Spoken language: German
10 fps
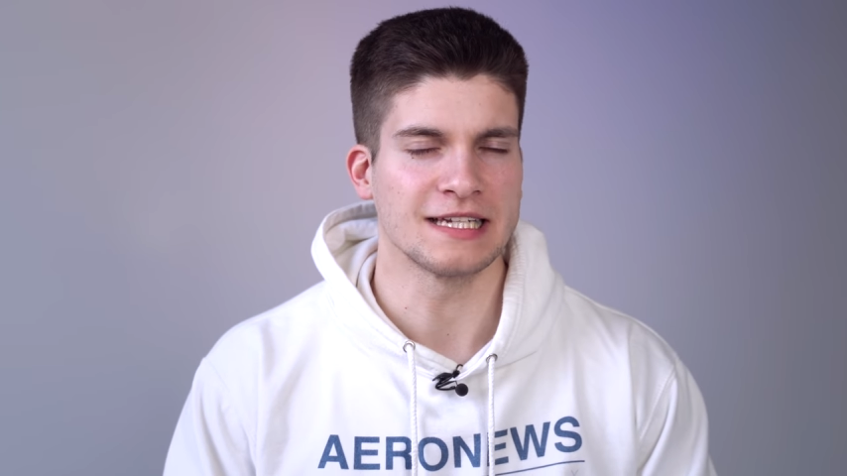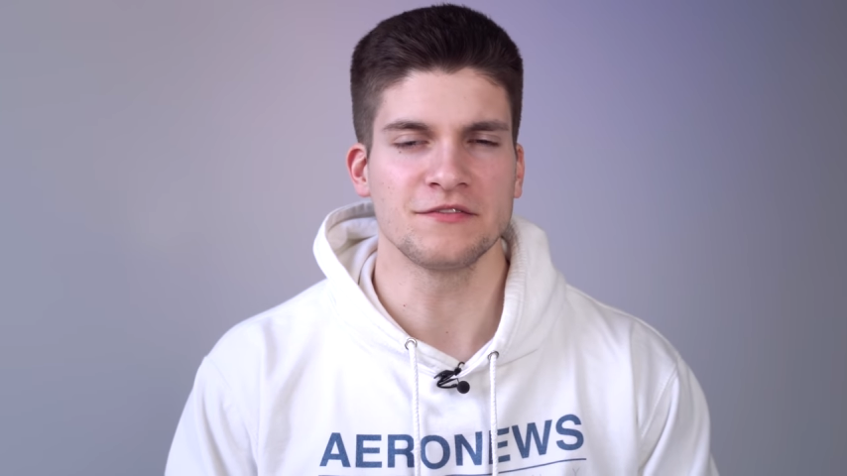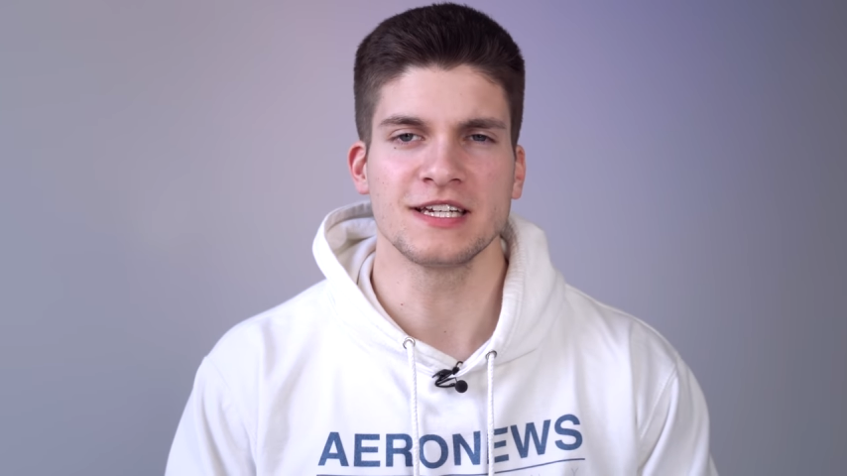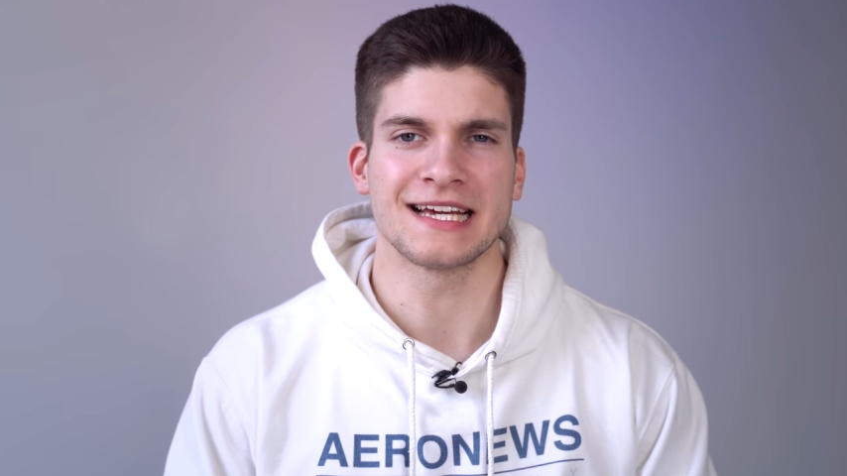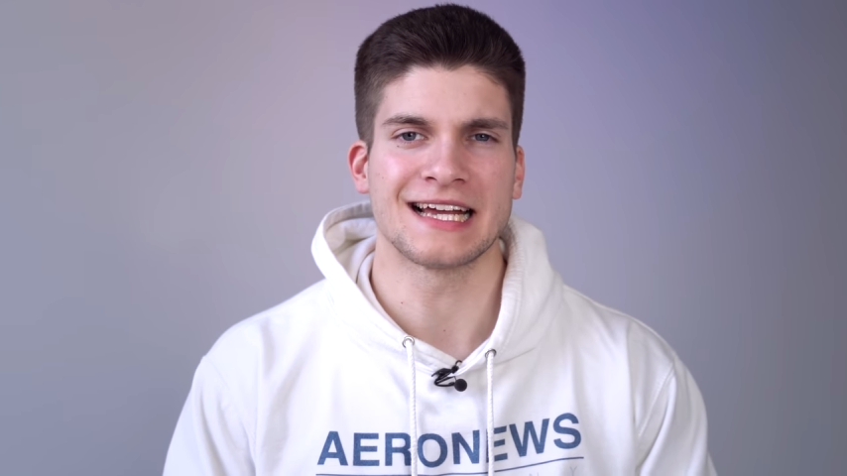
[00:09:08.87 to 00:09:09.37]
den
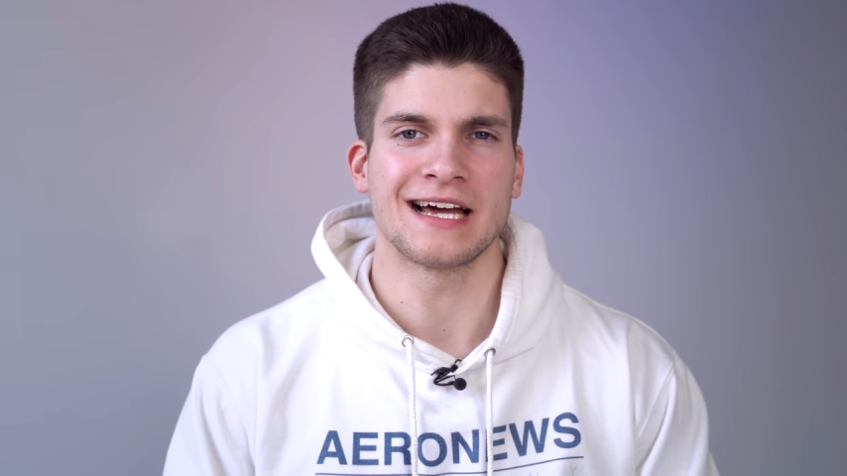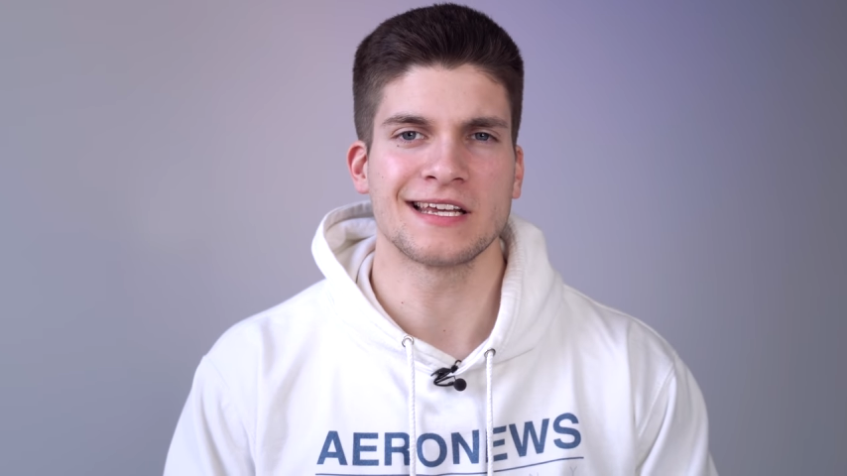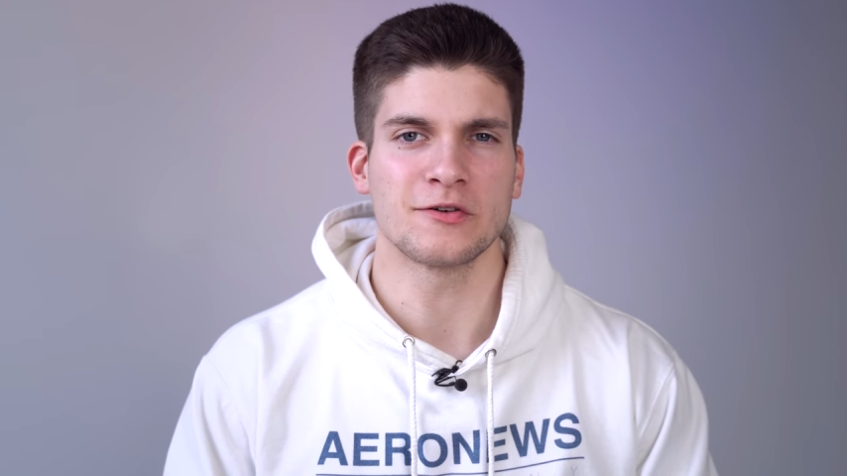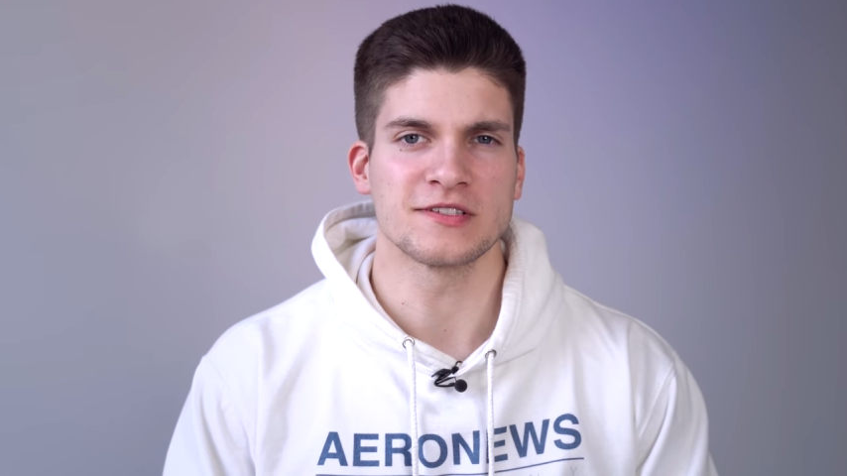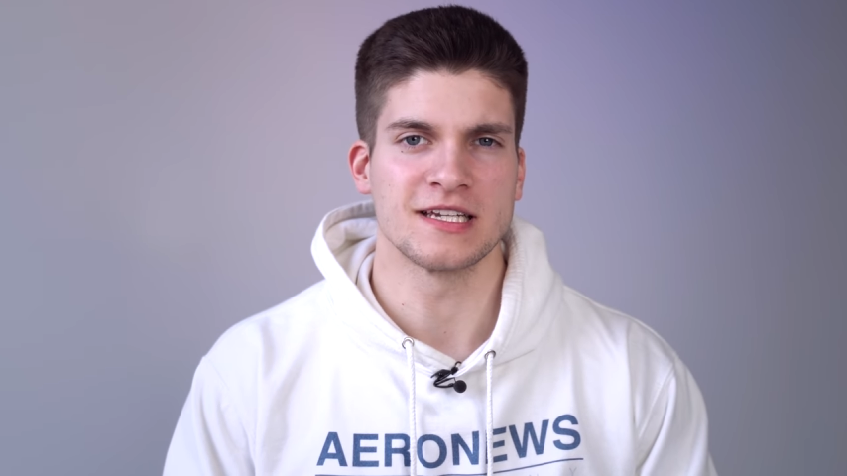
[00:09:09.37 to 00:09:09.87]
wir da
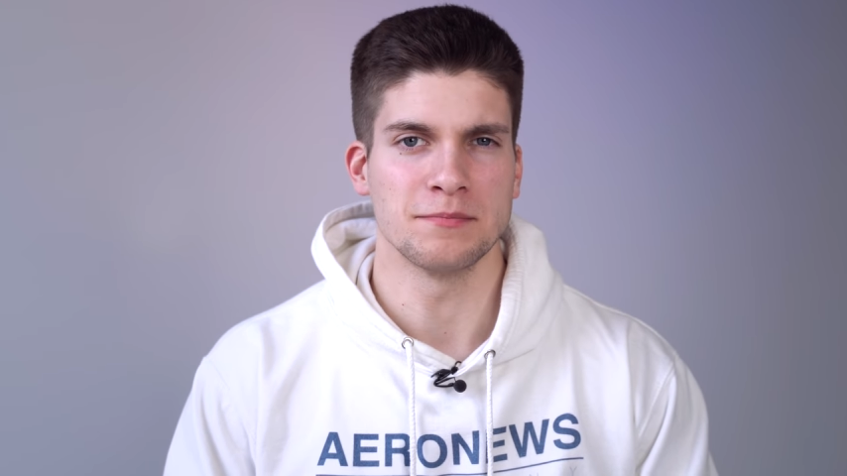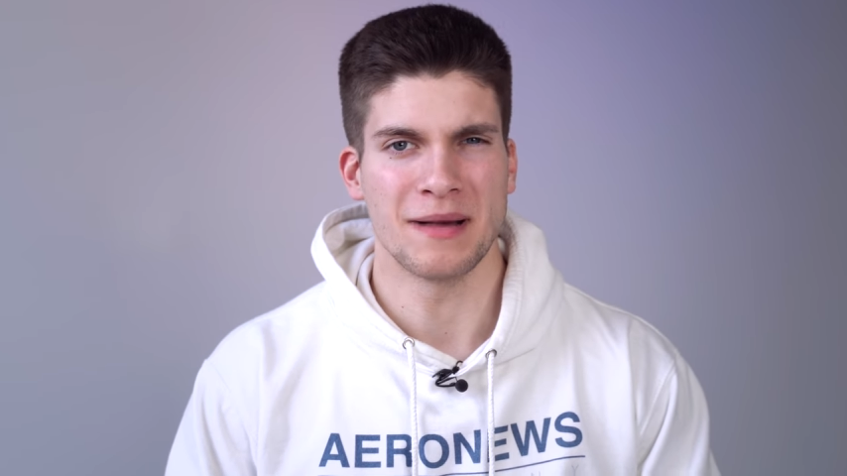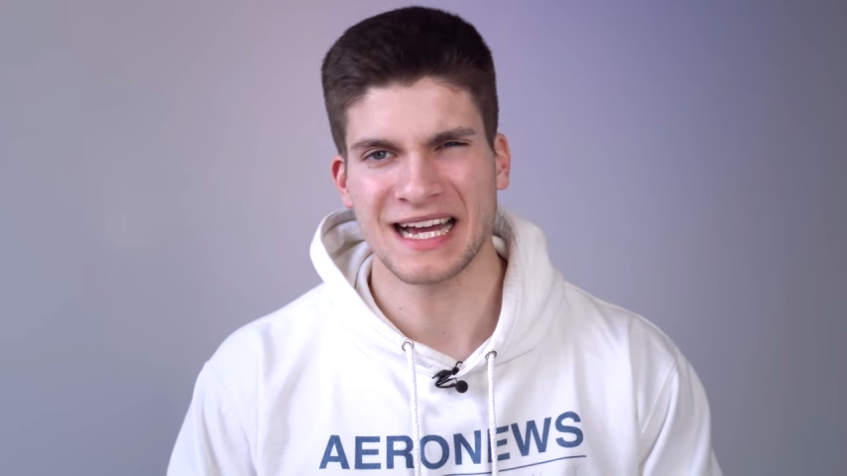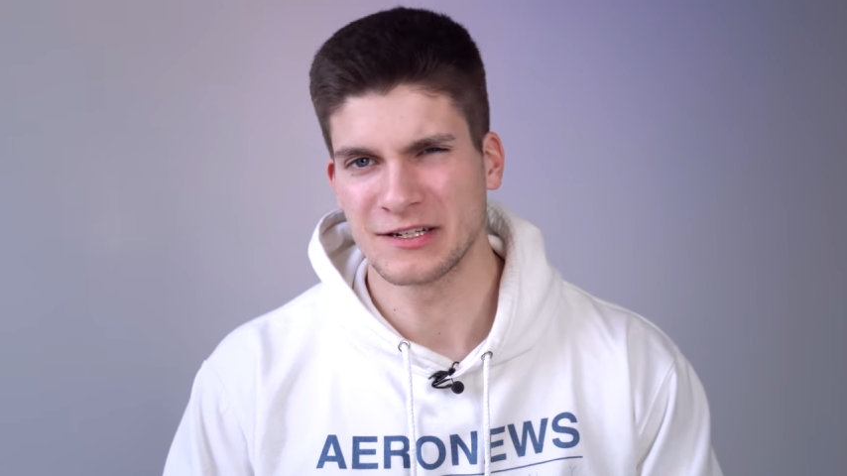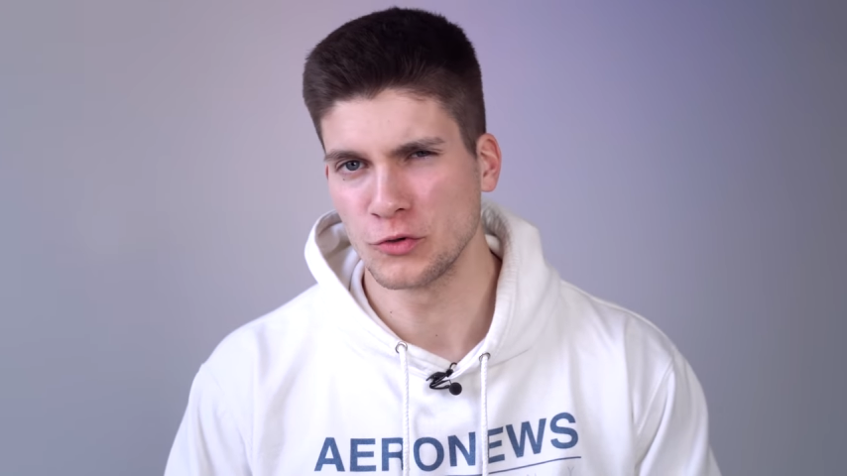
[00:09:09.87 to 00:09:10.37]
gerade aus den
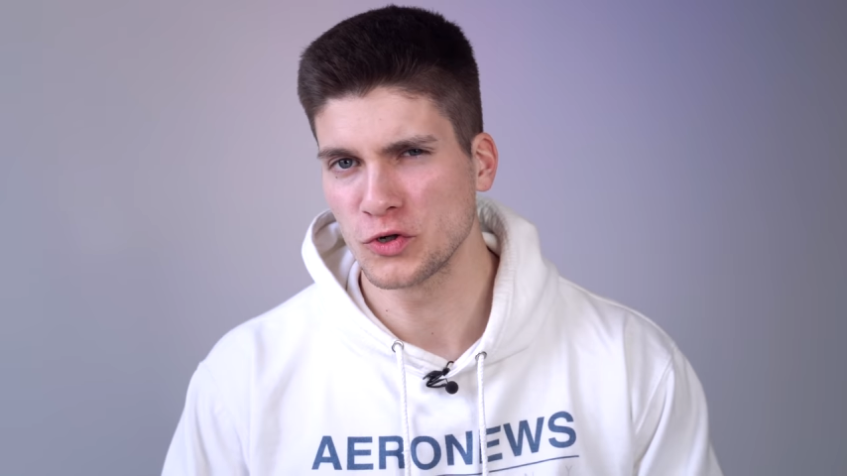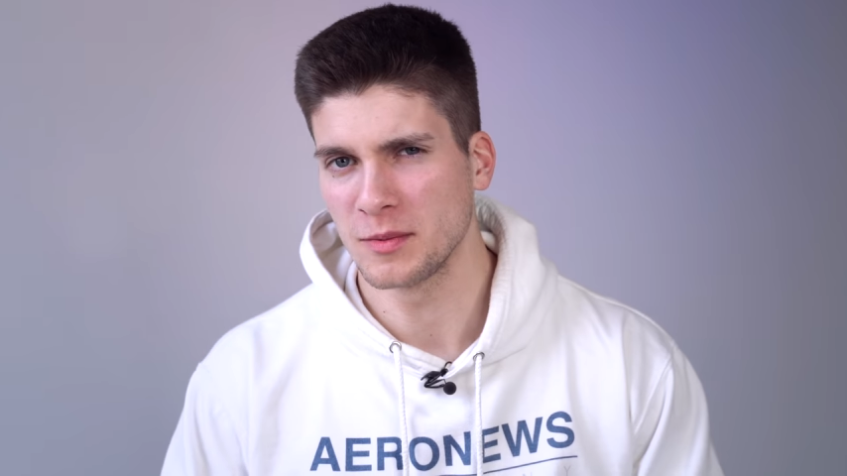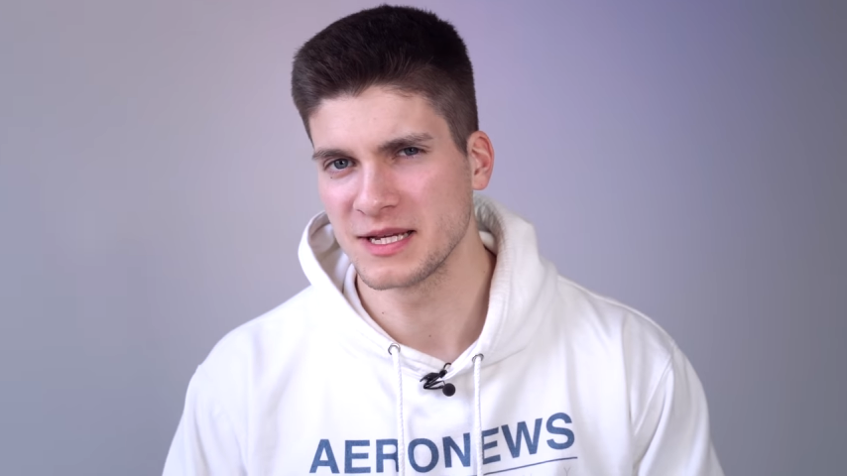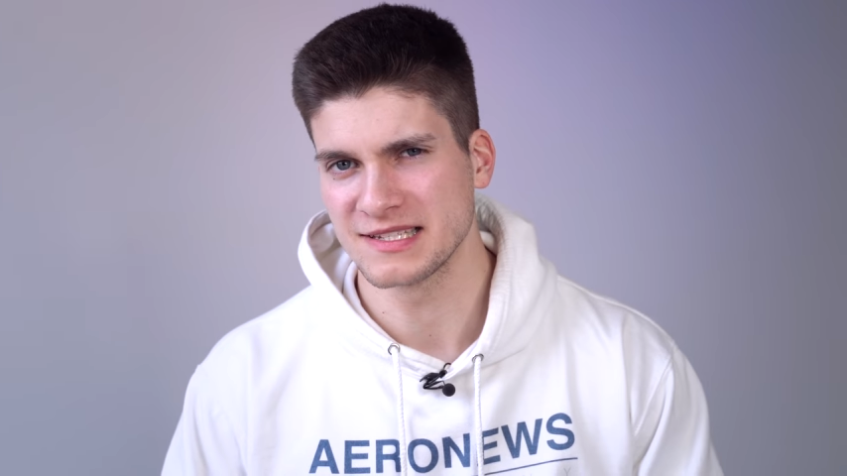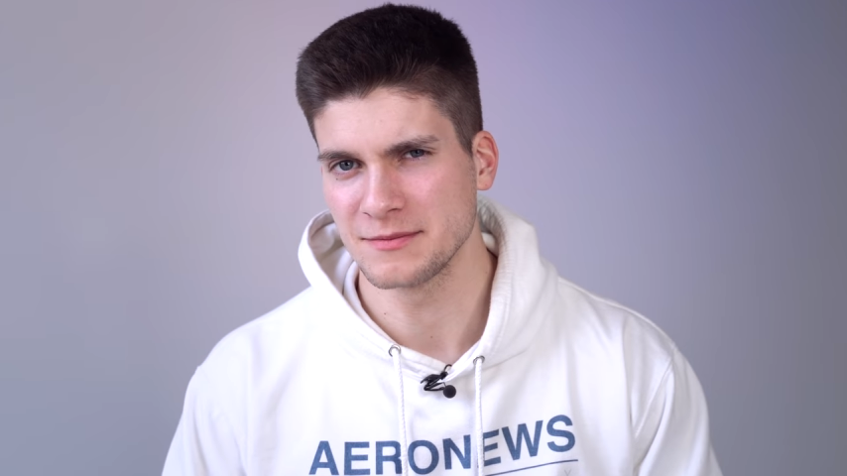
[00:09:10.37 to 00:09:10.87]
Mach
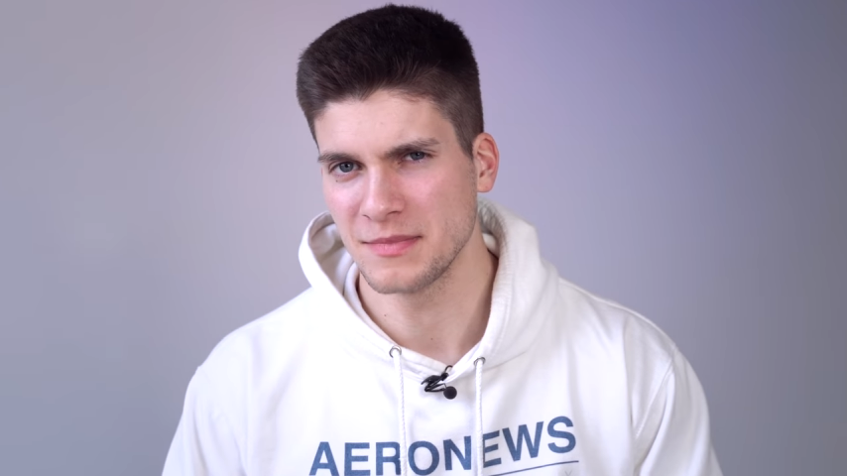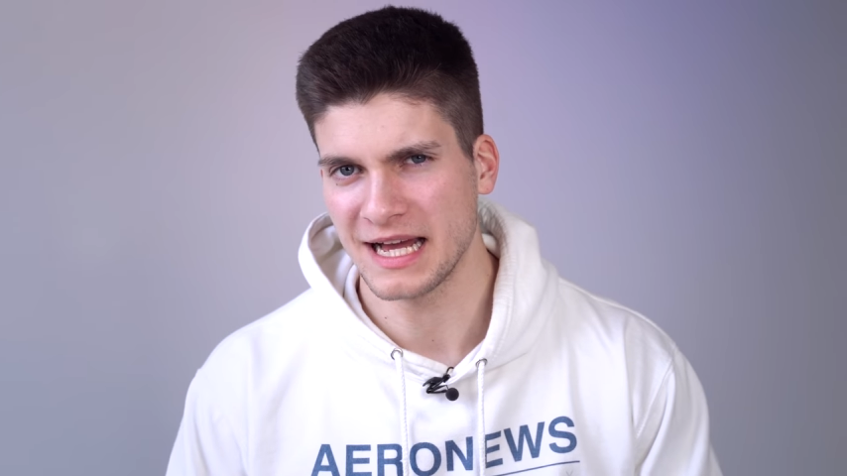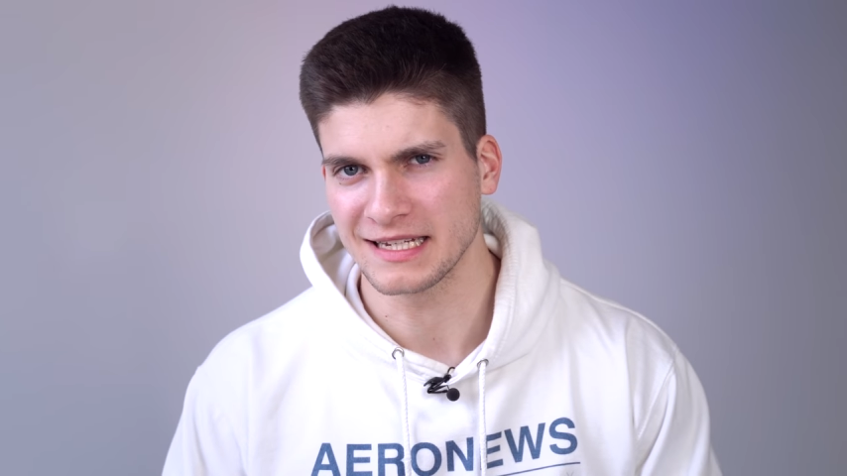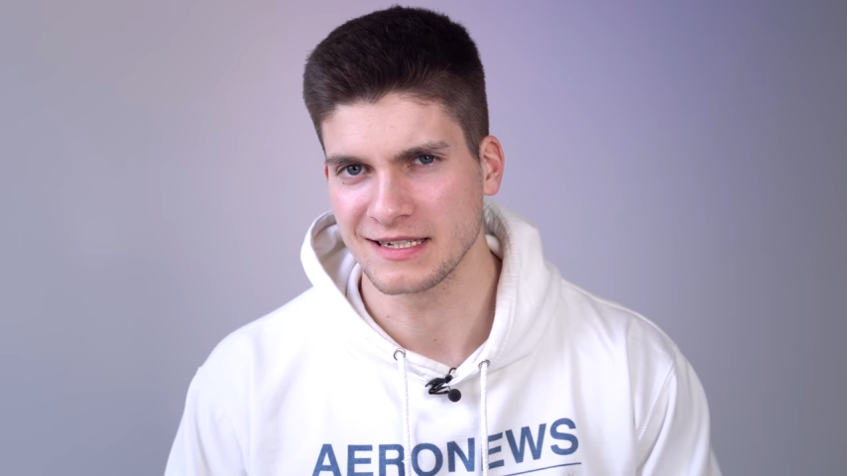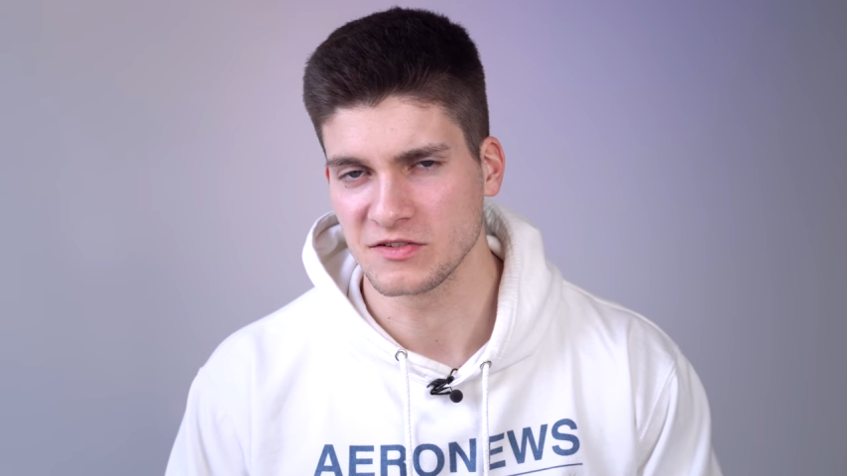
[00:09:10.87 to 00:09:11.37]
0,78,